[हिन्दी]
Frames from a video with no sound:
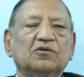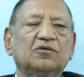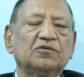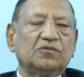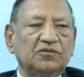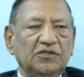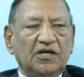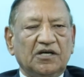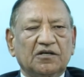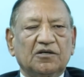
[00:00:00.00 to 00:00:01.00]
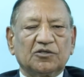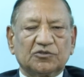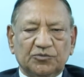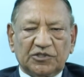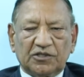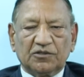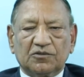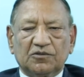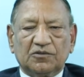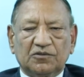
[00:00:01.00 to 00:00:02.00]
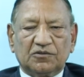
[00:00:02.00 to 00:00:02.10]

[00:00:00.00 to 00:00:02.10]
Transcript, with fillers: को या हॉस्पिटल को